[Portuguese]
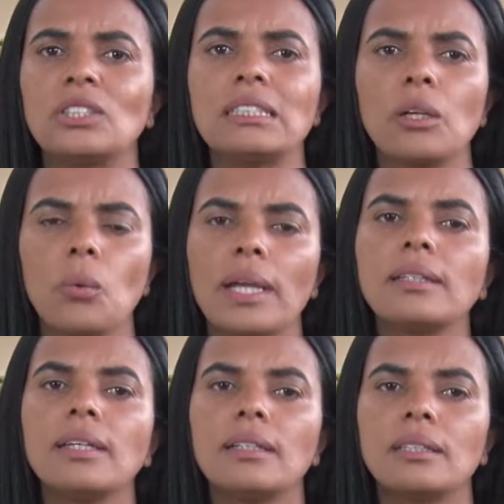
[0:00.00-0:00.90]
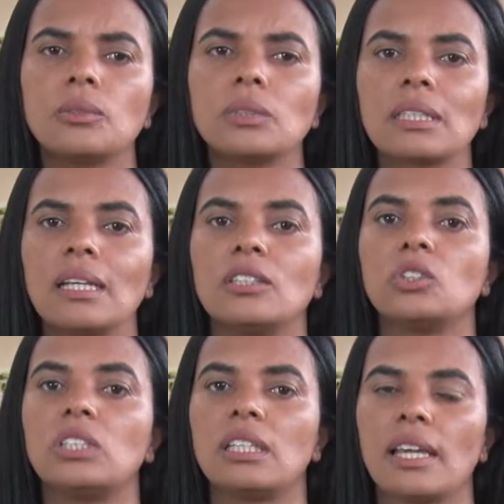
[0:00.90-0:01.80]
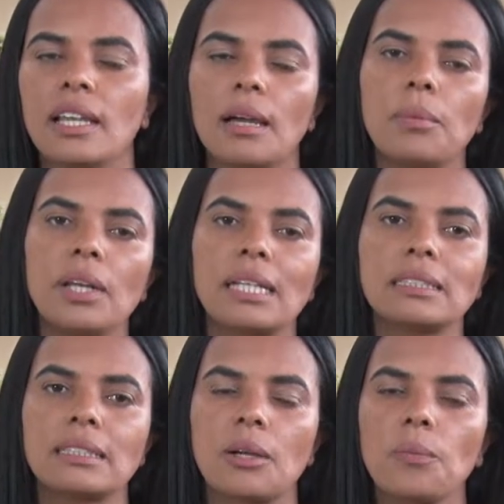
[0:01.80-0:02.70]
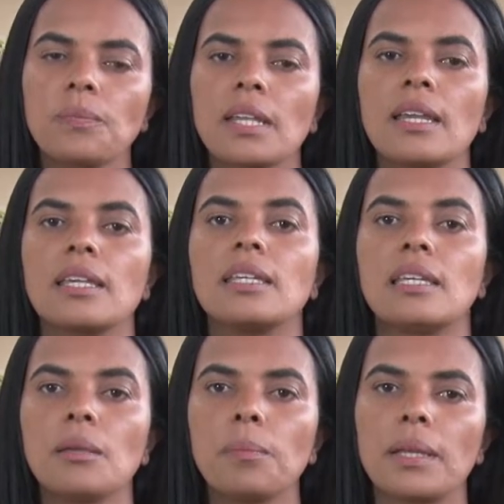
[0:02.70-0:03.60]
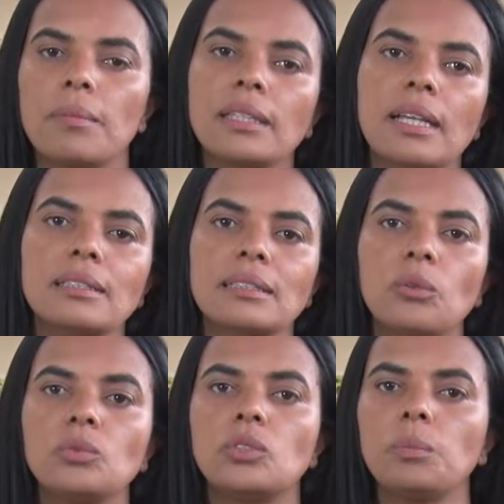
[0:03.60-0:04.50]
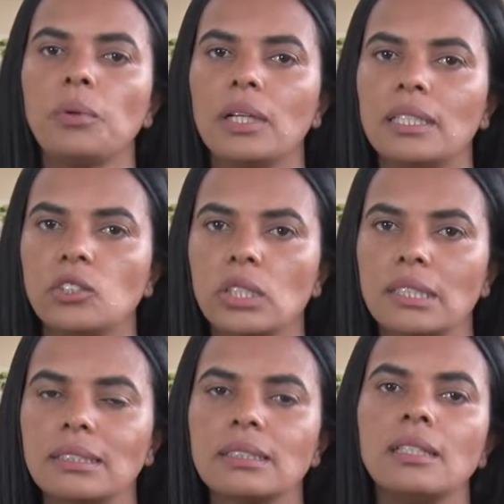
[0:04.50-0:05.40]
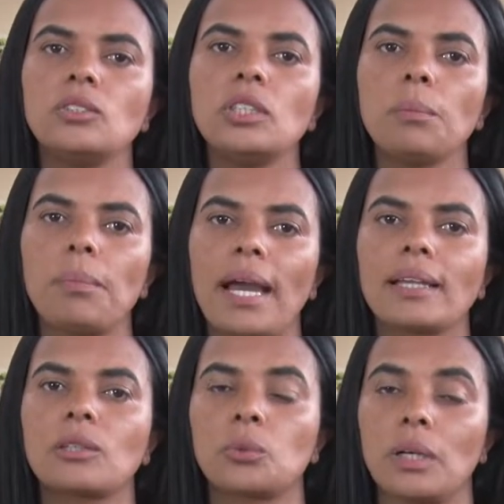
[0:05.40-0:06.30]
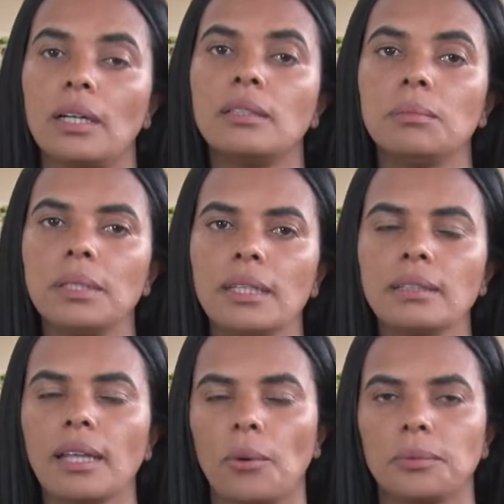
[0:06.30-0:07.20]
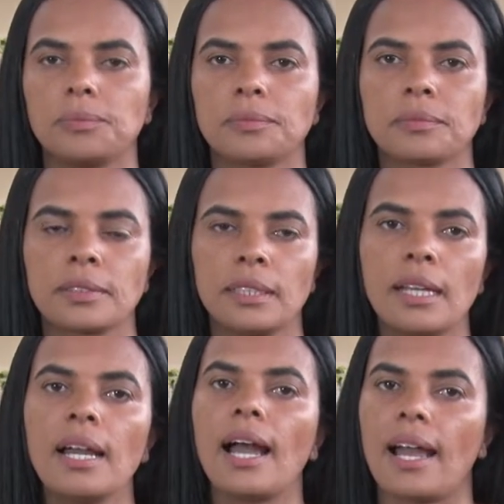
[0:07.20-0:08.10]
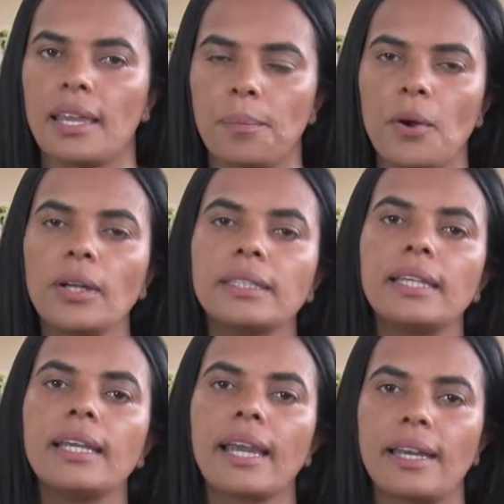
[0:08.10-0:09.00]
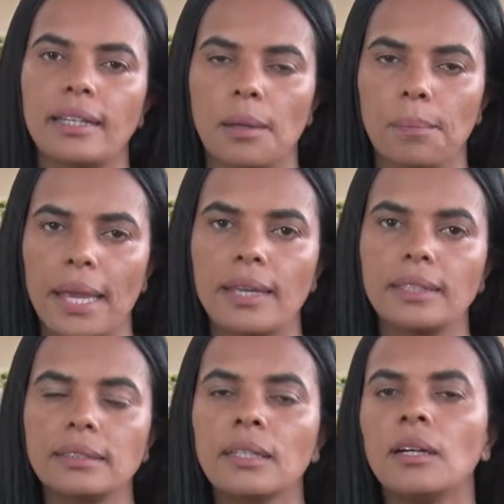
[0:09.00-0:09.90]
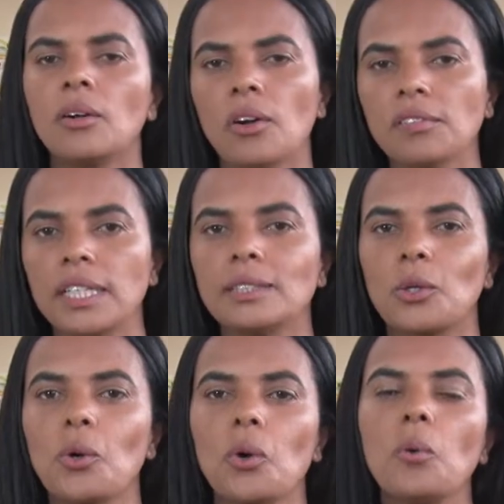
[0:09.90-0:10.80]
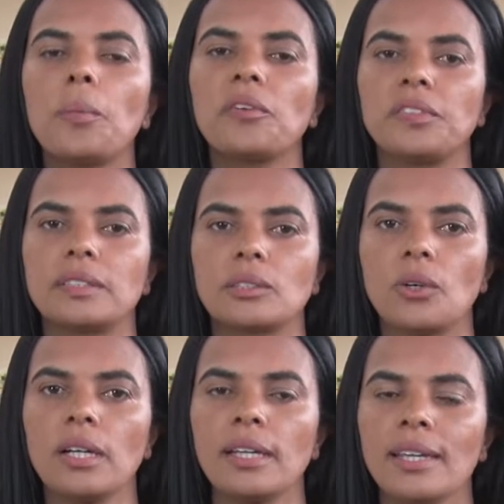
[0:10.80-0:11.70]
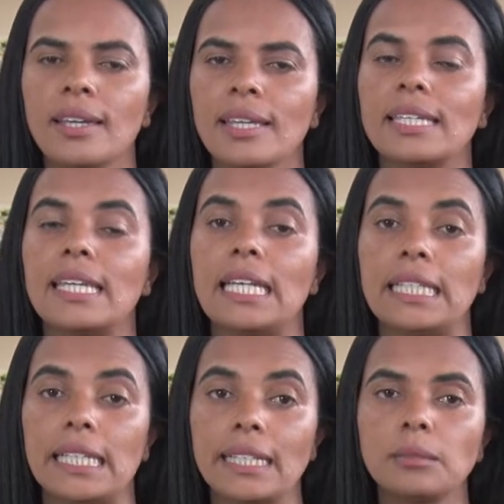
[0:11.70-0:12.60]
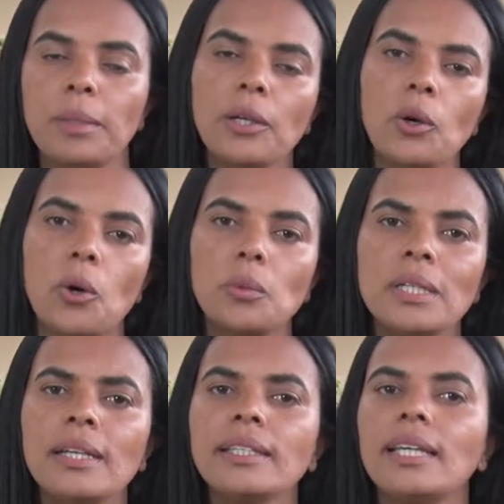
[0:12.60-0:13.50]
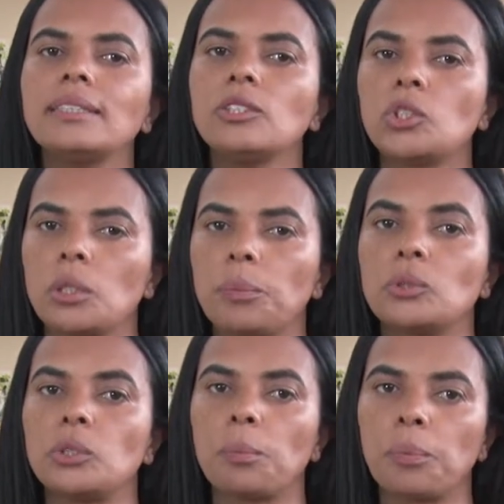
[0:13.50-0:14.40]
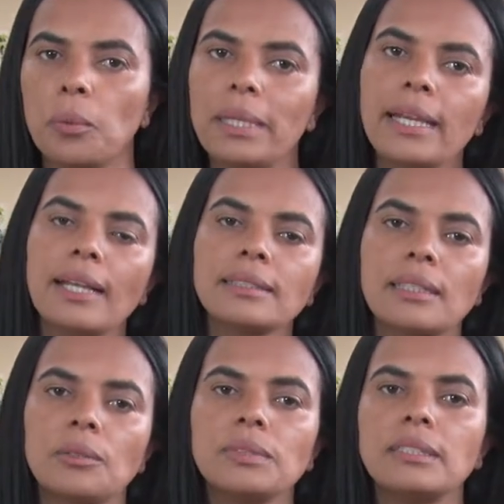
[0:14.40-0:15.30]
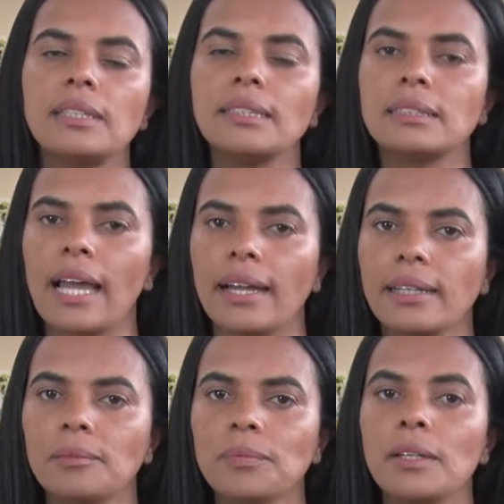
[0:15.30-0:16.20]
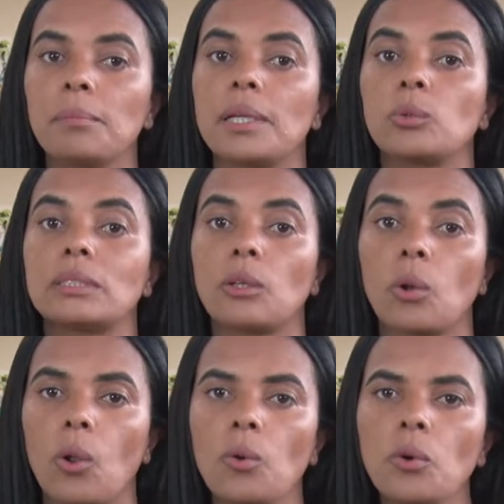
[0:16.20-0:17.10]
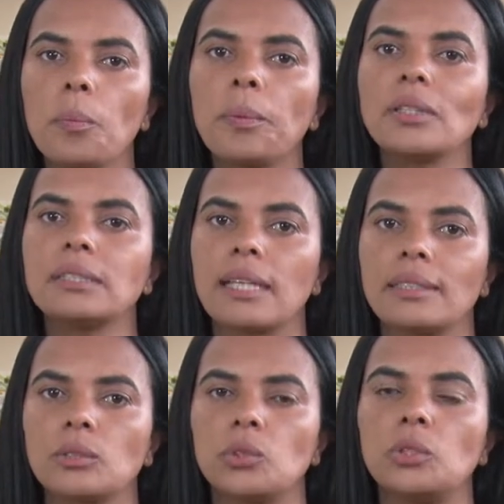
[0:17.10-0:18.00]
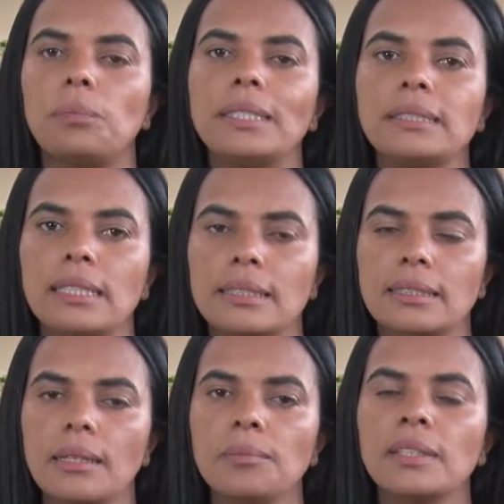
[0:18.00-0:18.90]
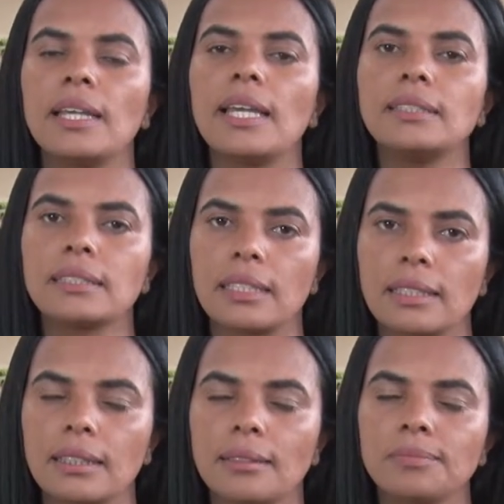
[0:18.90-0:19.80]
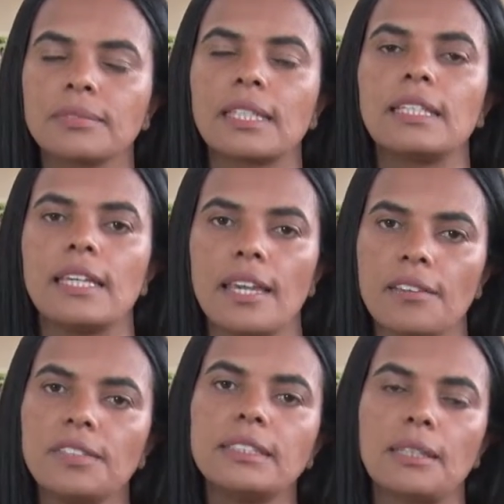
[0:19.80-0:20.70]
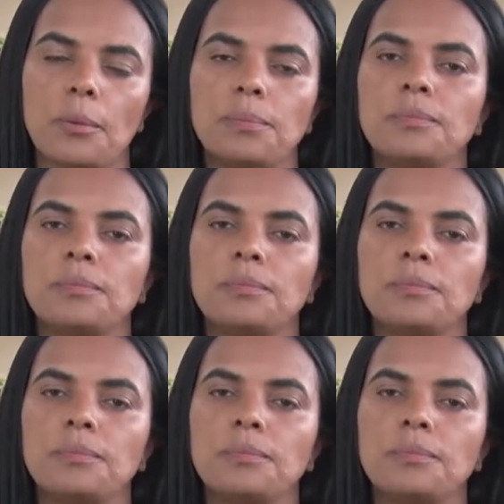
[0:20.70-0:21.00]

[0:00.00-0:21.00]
de 50 anos de elaboração e implementação de políticas de impacto ambiental. A repórter Karina Pérez conversou com o professor e ele explicou que esse tipo de publicação se destaca pelo seu longo processo de pesquisa, escrita e revisão.